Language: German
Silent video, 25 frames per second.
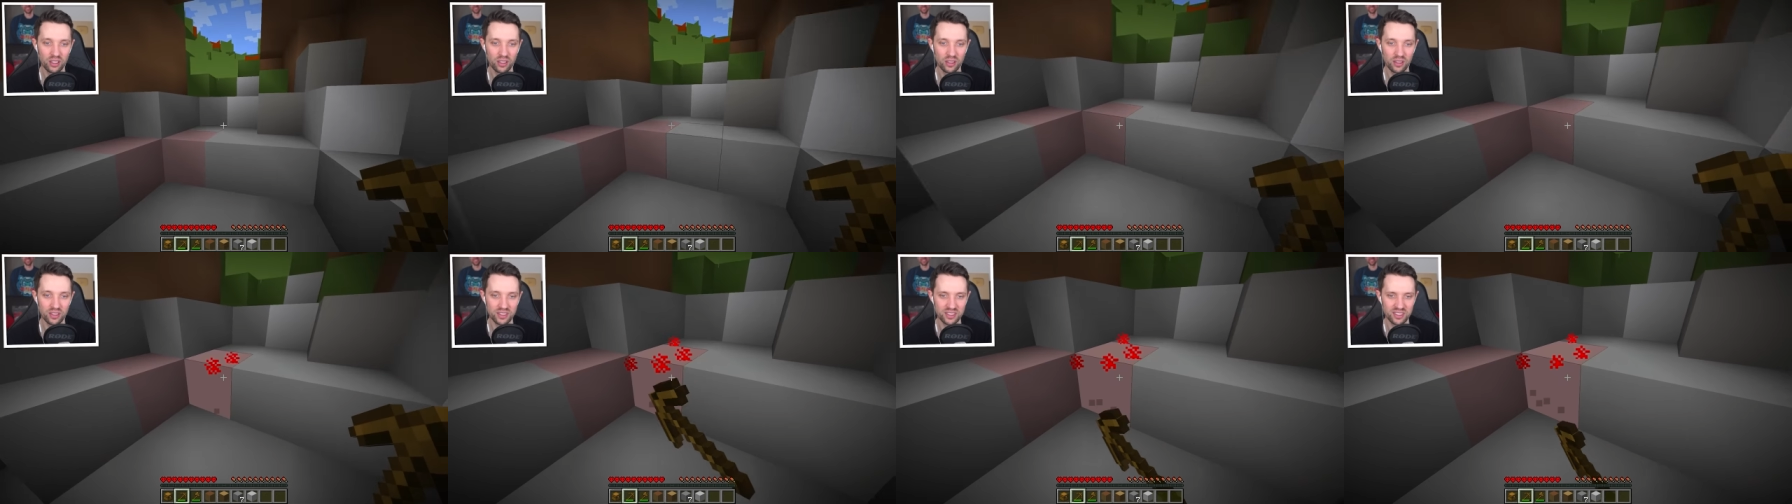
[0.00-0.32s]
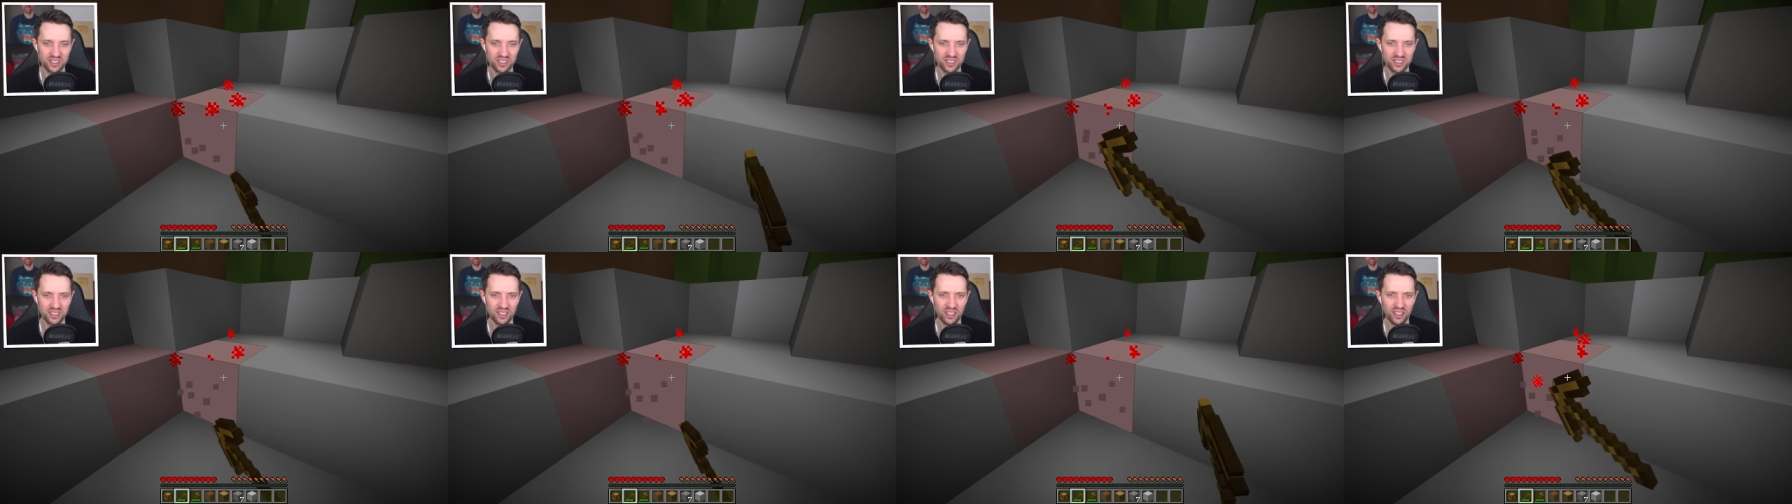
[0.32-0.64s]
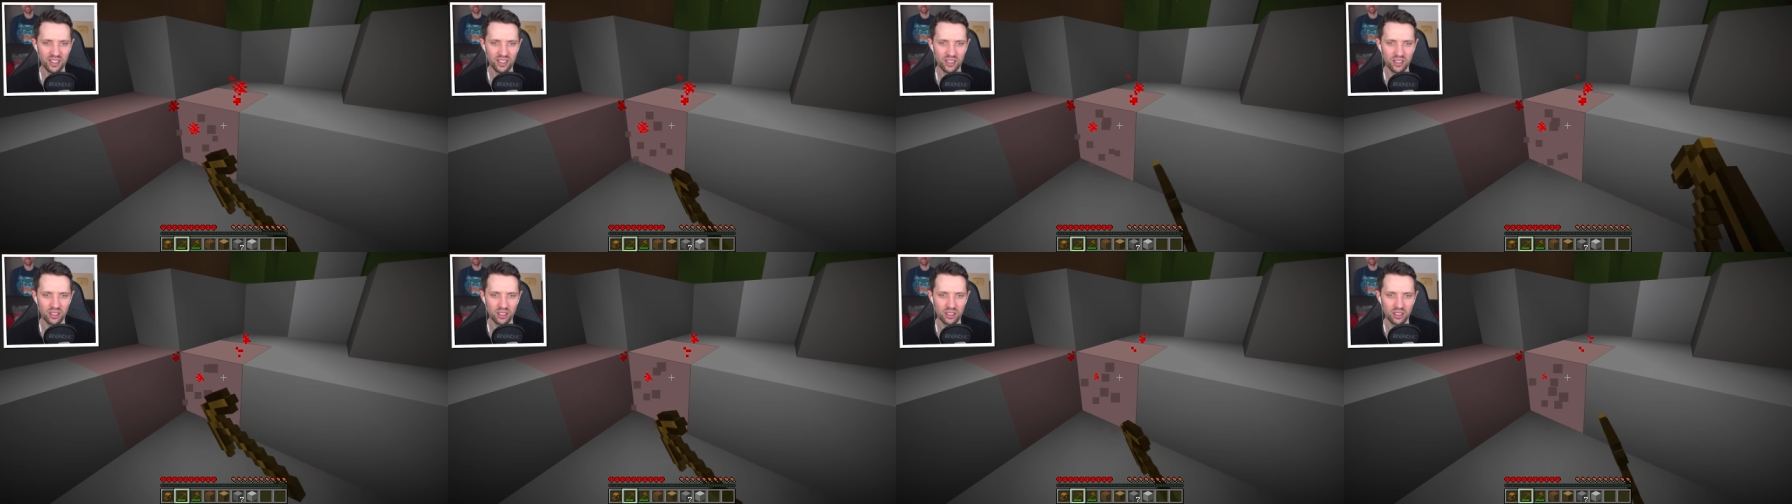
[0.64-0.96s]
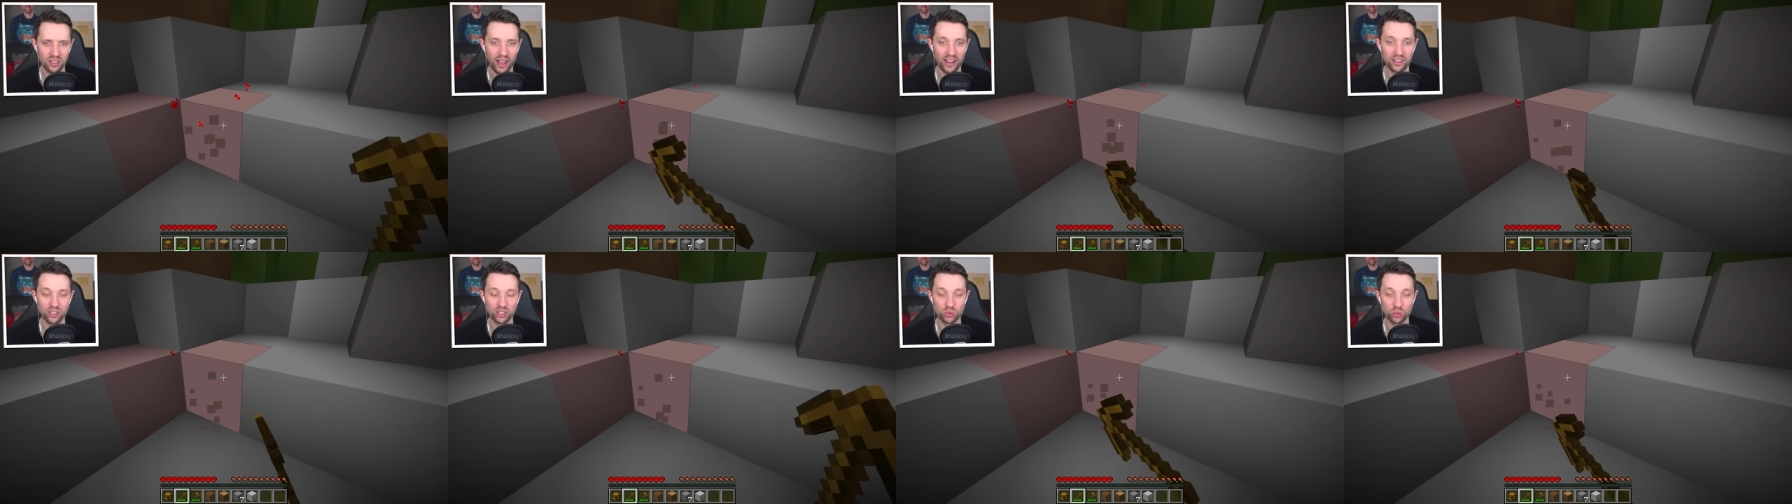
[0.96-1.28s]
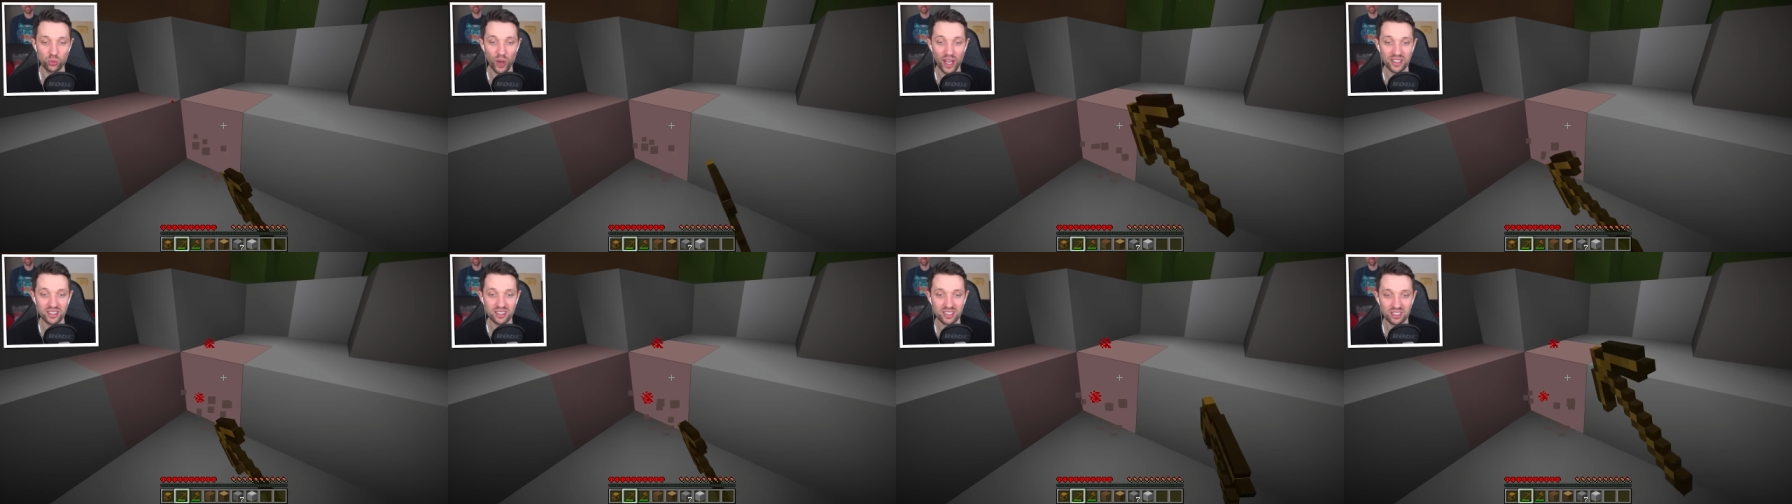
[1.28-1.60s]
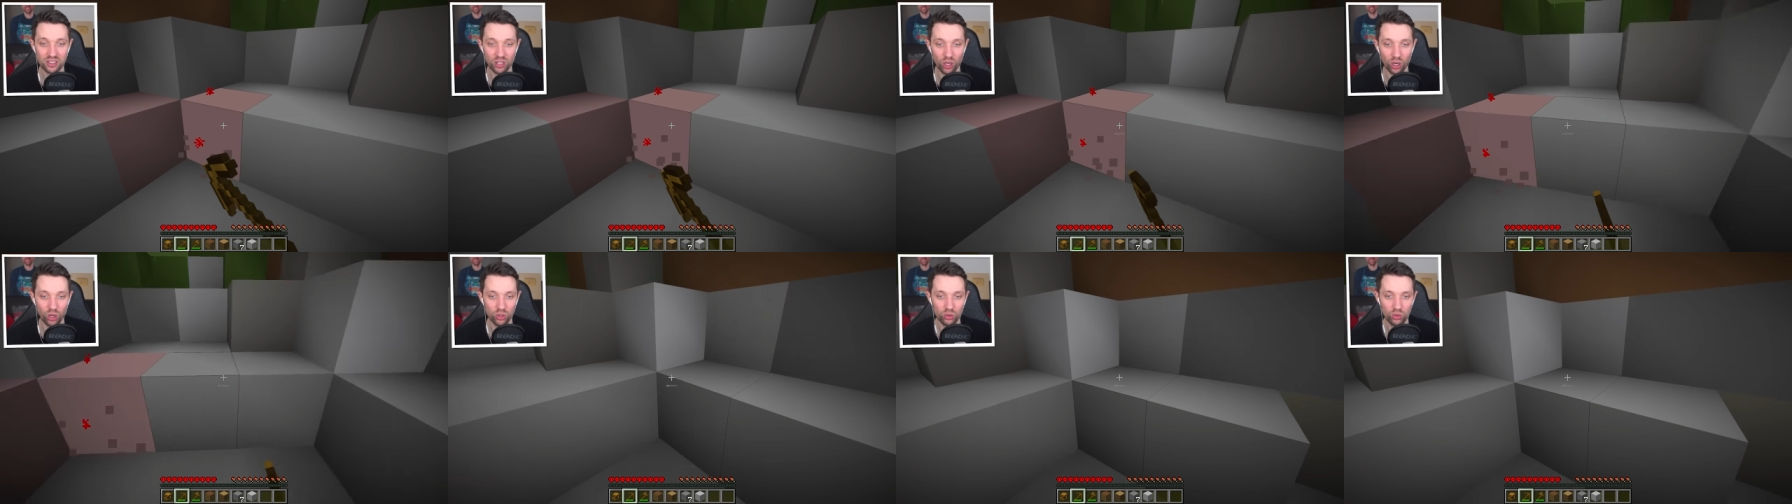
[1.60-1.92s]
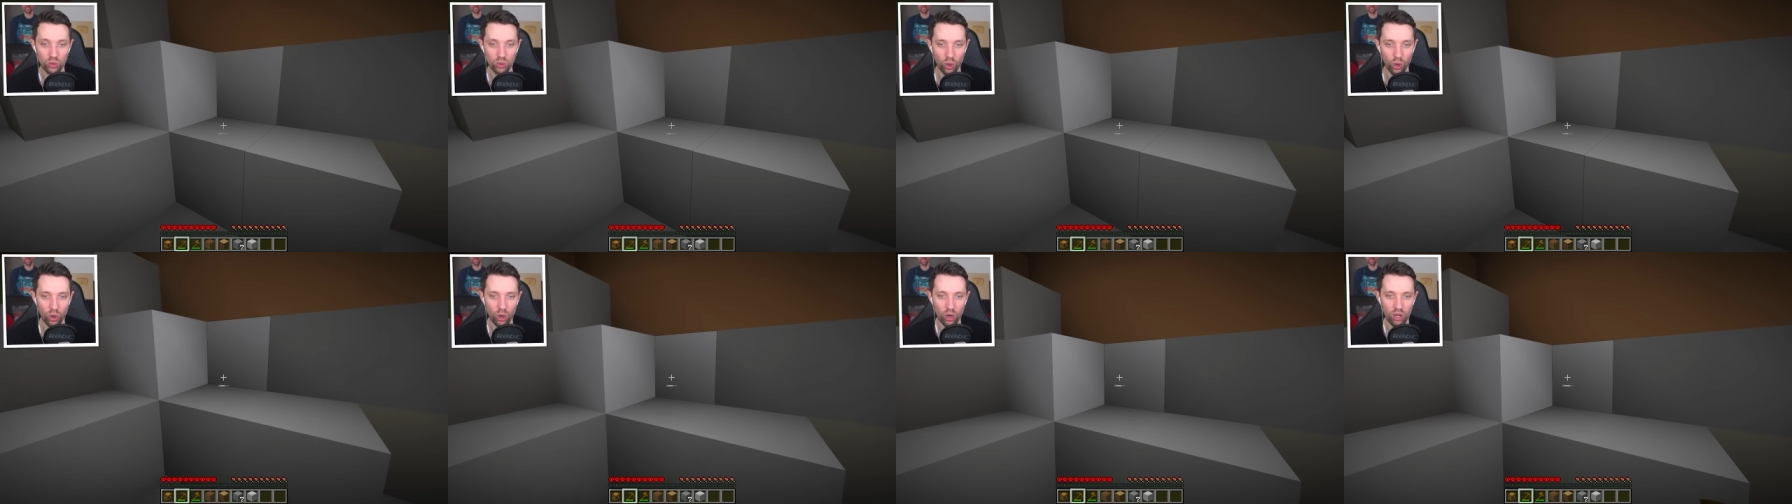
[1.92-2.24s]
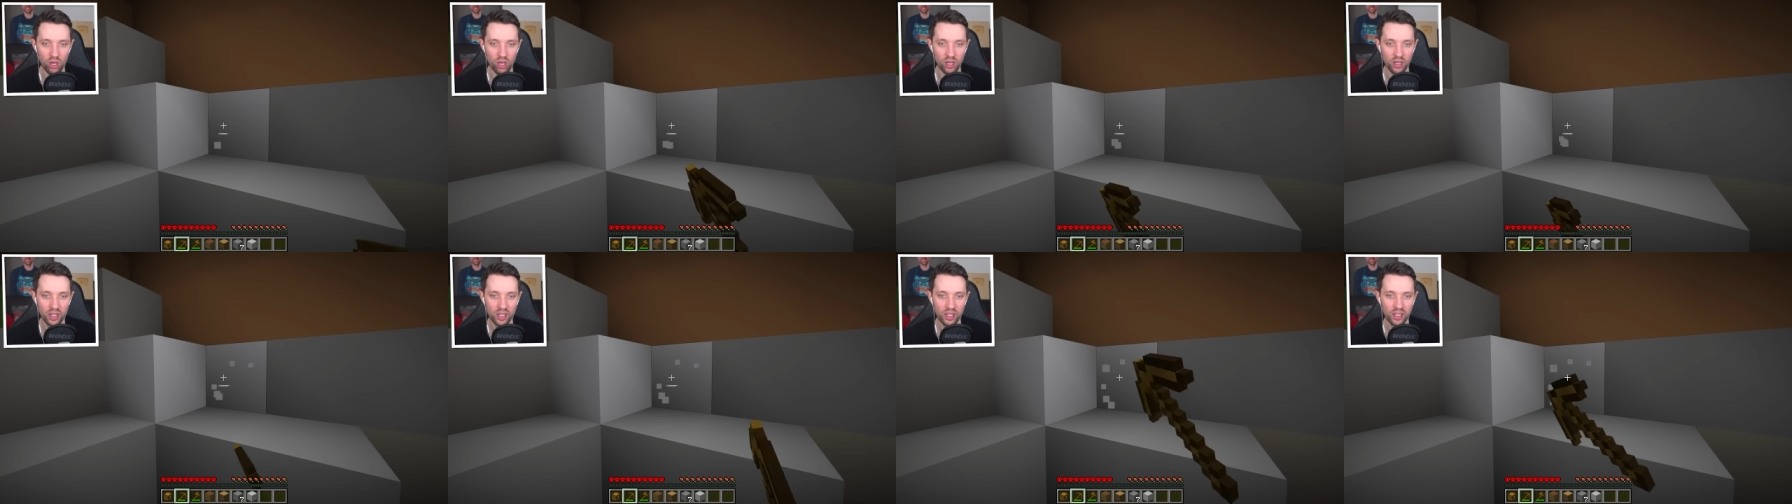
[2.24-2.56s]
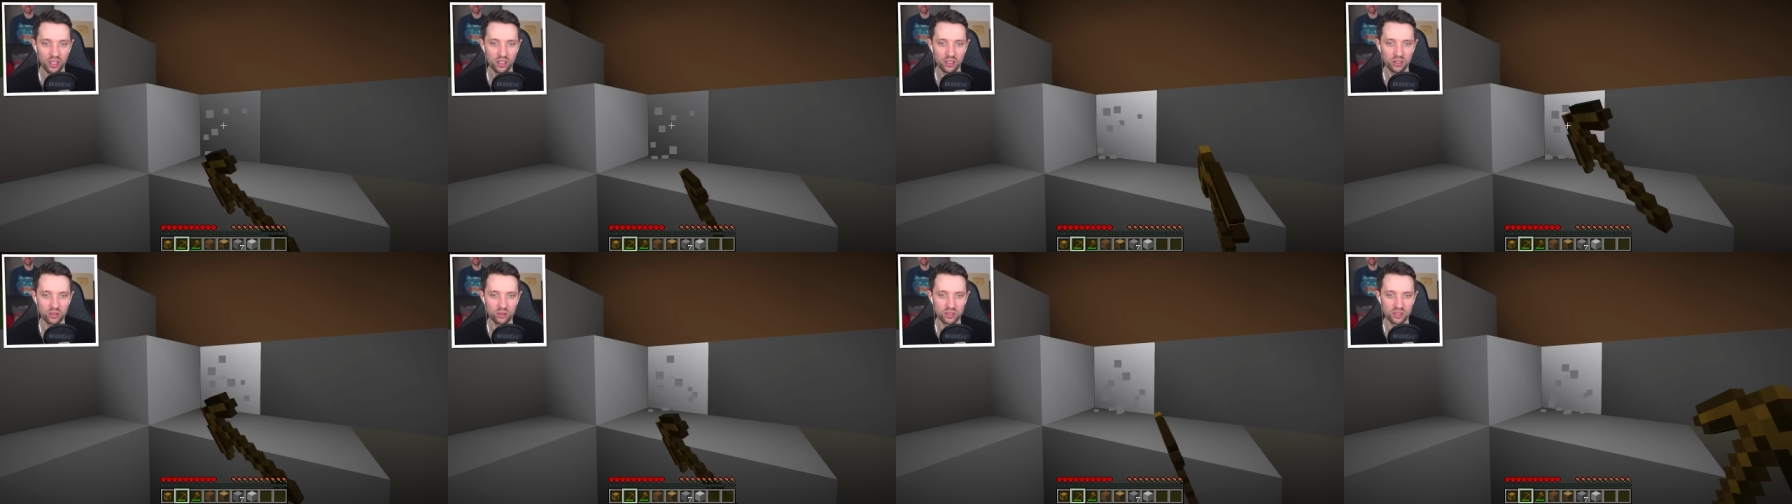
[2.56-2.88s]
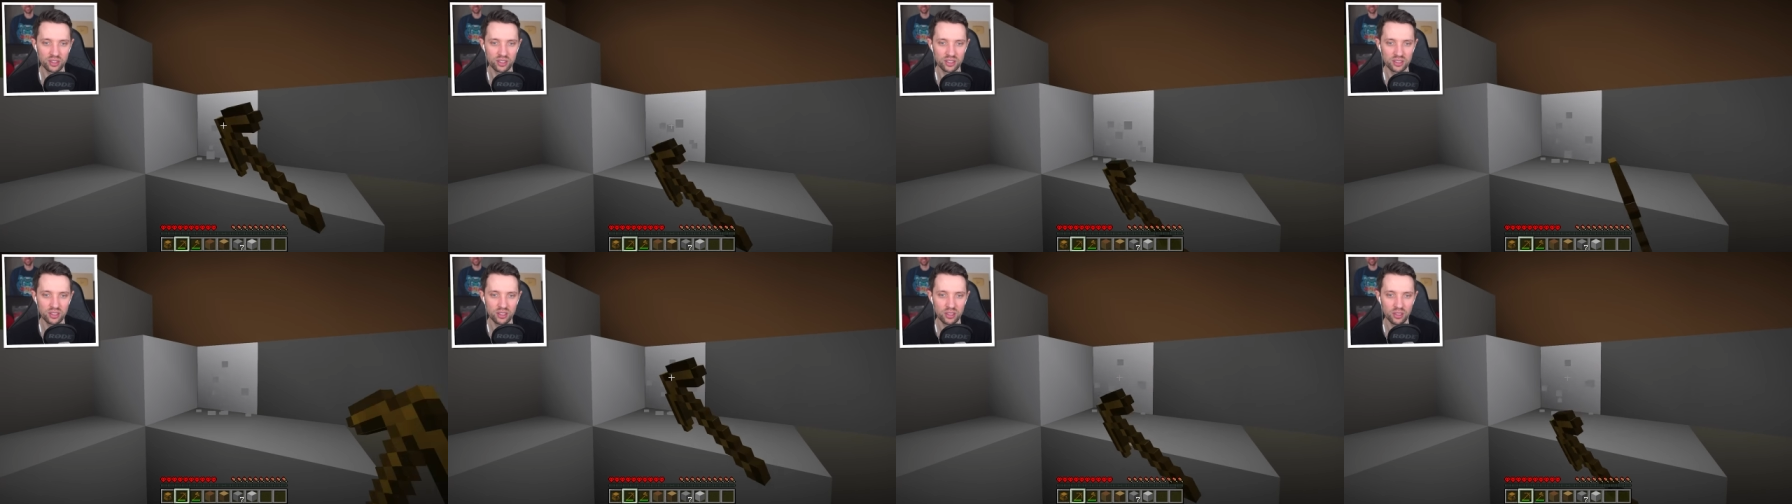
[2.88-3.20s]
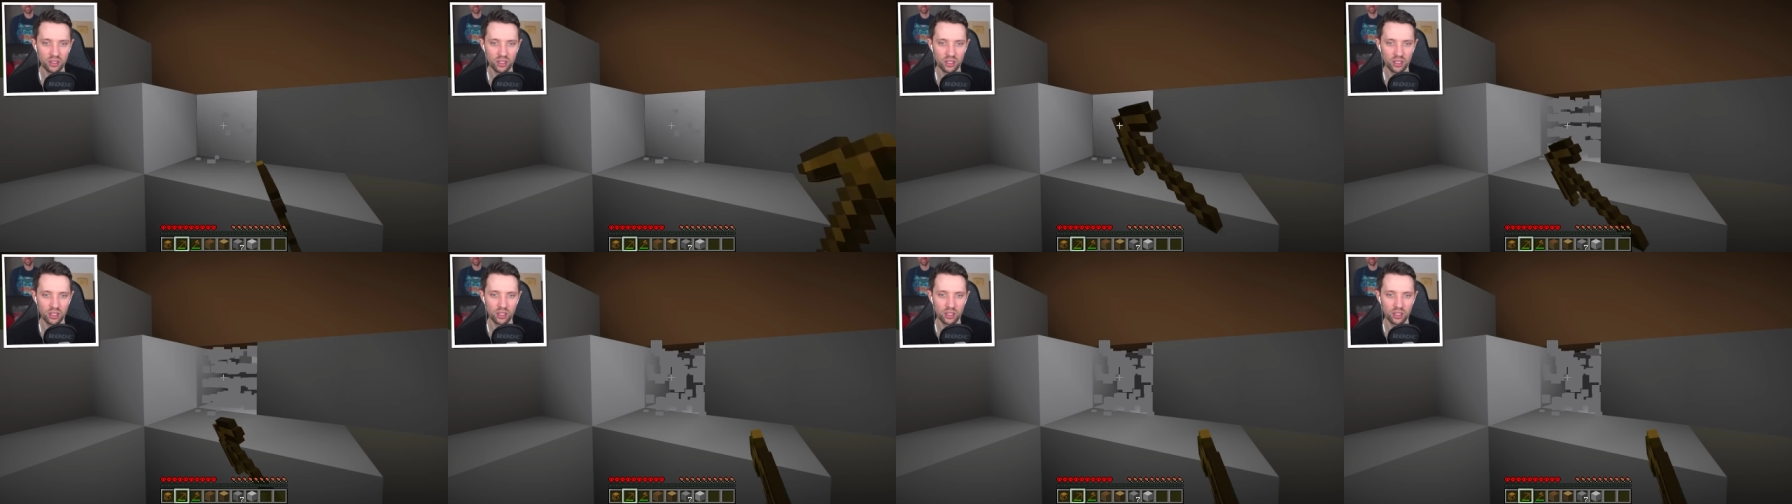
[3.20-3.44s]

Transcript: Ist das hier? Ah, das Redstone, lol. Und das hier?